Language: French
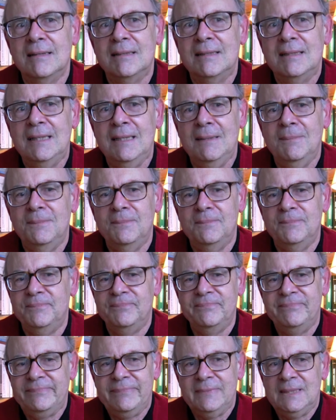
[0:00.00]
qui,
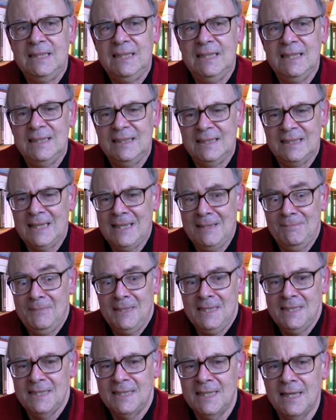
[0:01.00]
est très
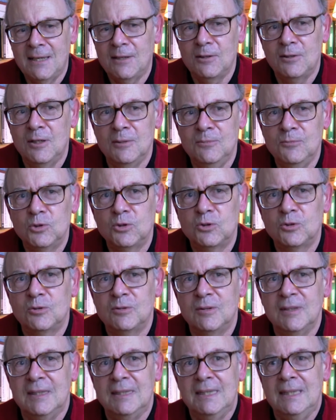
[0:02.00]
bizarre
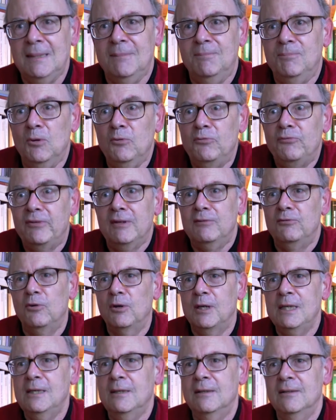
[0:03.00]
et qui peut
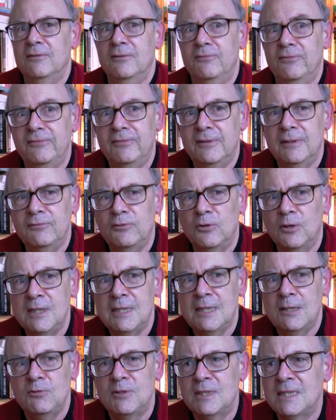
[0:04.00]

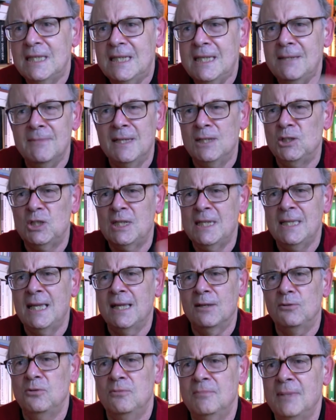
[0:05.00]
favoriser aussi
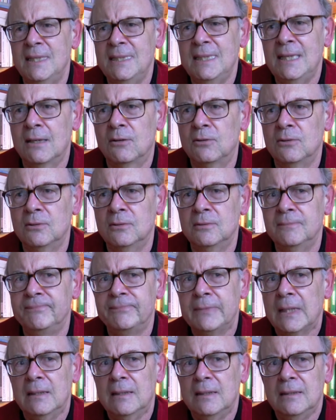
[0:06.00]
l'imaginaire d'une manière... Euh,
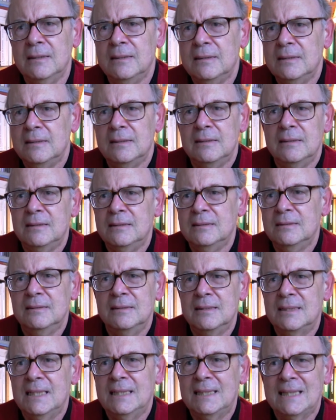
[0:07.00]

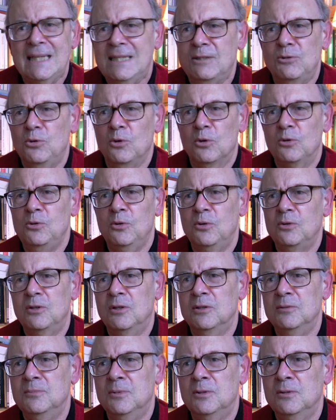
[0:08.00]
c'est très curieux
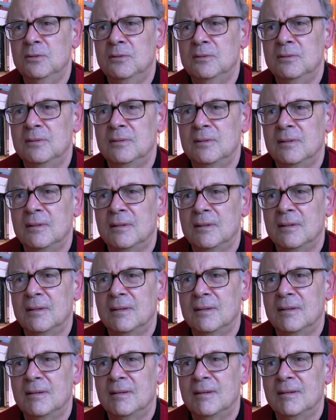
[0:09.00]
comme, euh,
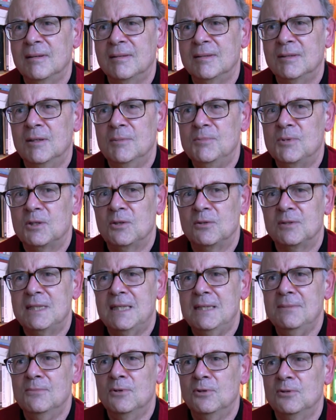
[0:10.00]
comme
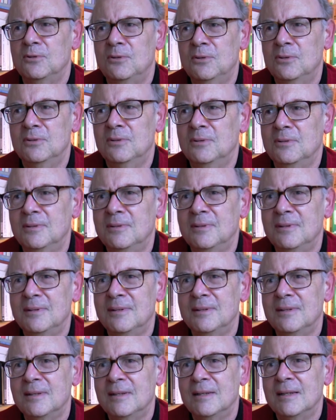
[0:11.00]
sentiment de...
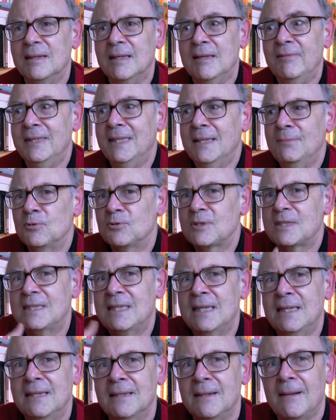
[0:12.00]
Évidemment,
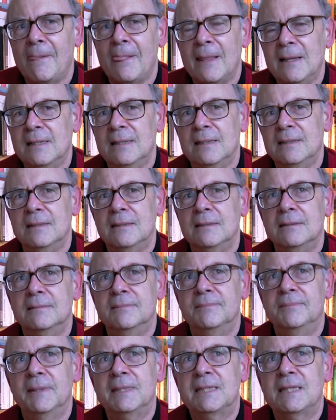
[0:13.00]
c'est...
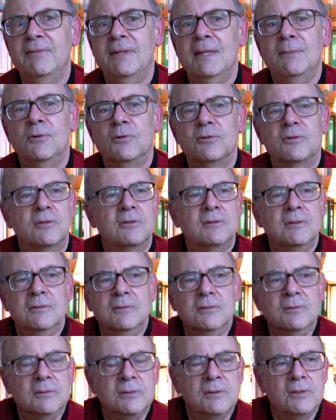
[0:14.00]
Parce qu'évidemment,
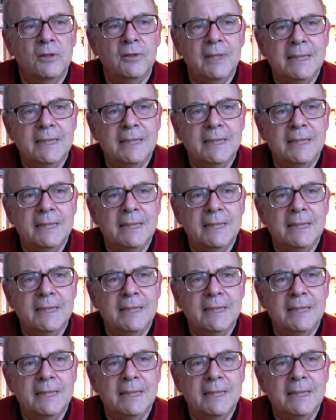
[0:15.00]
euh, quand